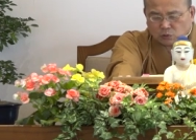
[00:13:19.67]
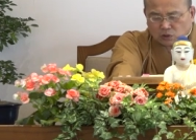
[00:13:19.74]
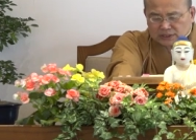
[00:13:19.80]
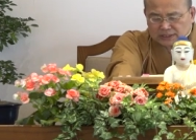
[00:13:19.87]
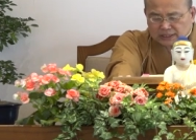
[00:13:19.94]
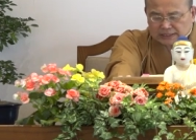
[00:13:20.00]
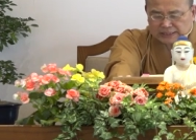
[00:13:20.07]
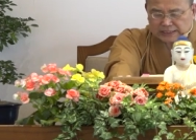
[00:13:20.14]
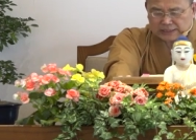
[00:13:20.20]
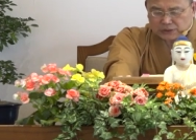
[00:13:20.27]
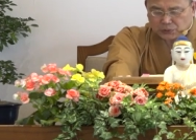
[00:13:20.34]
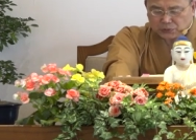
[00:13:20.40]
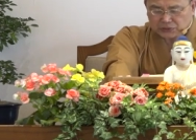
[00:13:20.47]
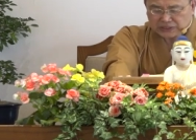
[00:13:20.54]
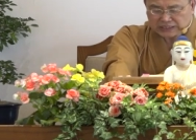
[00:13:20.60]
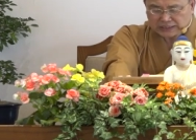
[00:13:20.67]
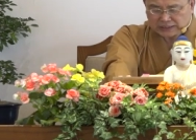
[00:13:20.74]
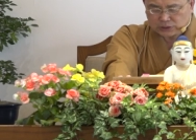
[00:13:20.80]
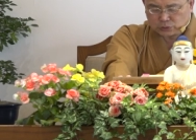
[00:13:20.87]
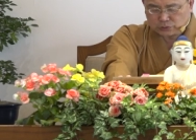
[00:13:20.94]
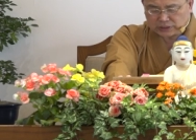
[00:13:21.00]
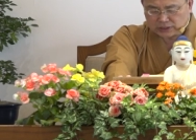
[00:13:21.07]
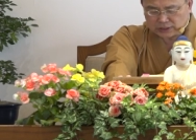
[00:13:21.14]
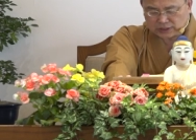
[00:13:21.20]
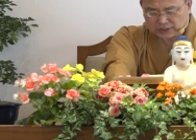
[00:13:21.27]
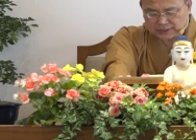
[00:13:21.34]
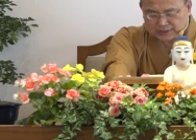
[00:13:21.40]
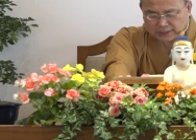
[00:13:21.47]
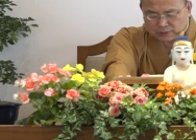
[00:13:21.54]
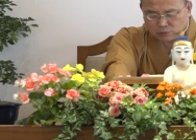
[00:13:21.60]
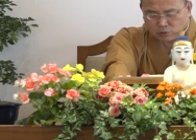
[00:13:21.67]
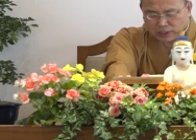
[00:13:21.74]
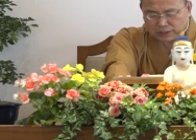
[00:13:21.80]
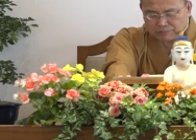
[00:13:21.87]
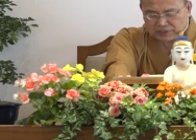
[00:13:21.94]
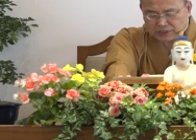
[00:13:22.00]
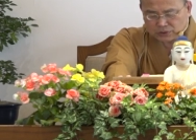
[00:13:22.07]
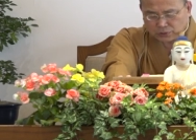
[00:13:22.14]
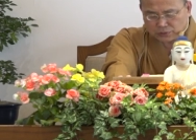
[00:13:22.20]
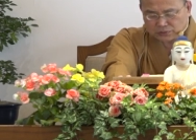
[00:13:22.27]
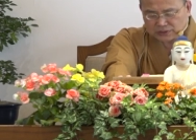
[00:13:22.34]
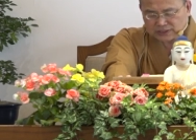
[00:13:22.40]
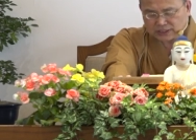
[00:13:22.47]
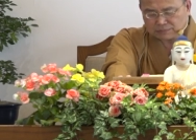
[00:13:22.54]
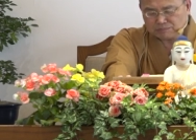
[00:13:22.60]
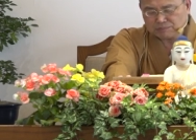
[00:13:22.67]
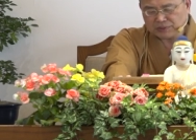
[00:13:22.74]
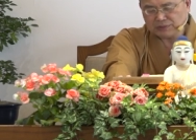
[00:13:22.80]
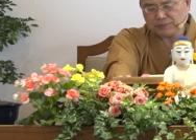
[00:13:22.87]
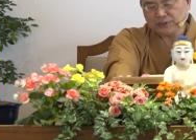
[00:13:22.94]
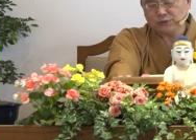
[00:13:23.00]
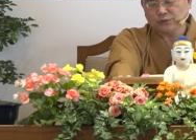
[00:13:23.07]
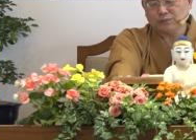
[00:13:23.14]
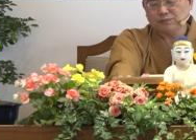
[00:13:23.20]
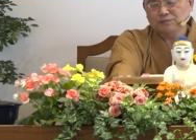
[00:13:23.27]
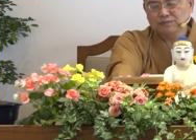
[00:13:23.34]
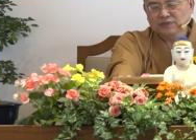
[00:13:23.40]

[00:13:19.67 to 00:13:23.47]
我则既说是诸弟子身坏命中生彼彼处，